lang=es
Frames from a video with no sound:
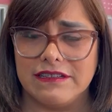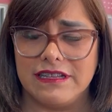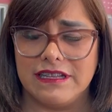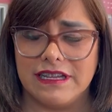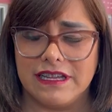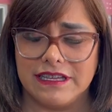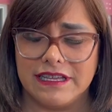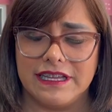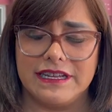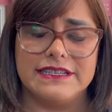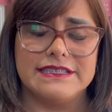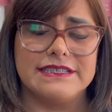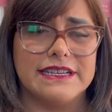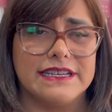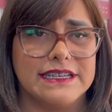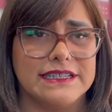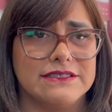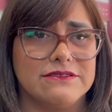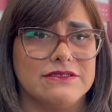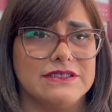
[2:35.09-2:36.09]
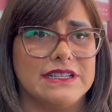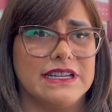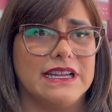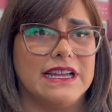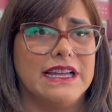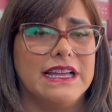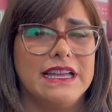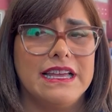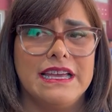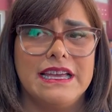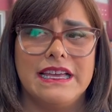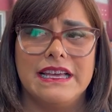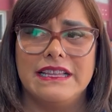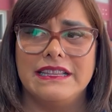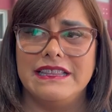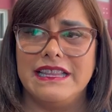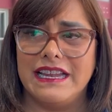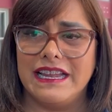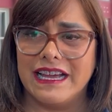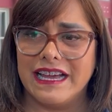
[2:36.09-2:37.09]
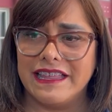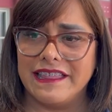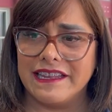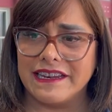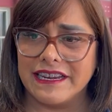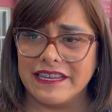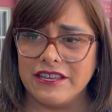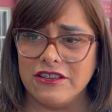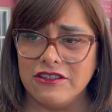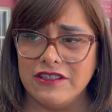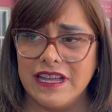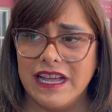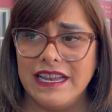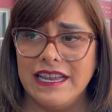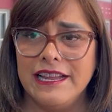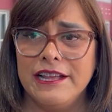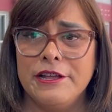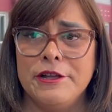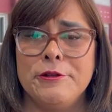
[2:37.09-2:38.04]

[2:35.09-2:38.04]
la, que en este caso es la delegada regional,